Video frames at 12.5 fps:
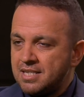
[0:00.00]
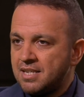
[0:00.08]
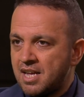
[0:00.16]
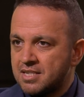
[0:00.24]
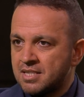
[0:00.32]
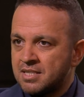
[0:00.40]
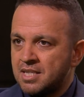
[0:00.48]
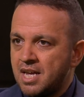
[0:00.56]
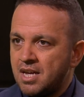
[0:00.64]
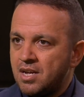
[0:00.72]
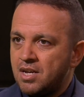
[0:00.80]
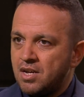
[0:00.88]

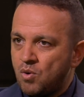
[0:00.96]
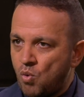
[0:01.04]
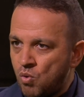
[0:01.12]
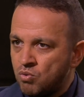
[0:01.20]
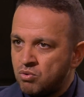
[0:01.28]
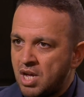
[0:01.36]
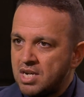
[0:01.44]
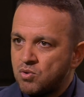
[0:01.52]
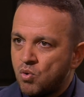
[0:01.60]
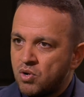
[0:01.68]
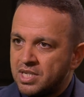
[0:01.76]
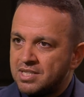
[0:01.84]
Esasında onlar
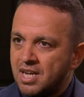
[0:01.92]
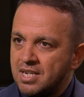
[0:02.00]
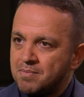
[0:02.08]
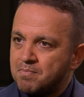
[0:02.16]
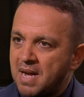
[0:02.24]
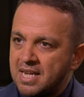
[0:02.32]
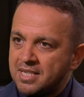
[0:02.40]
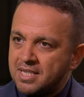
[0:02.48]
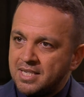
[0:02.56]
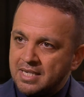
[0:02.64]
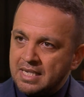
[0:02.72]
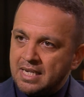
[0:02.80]
orada
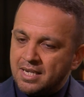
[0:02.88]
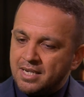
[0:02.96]
belki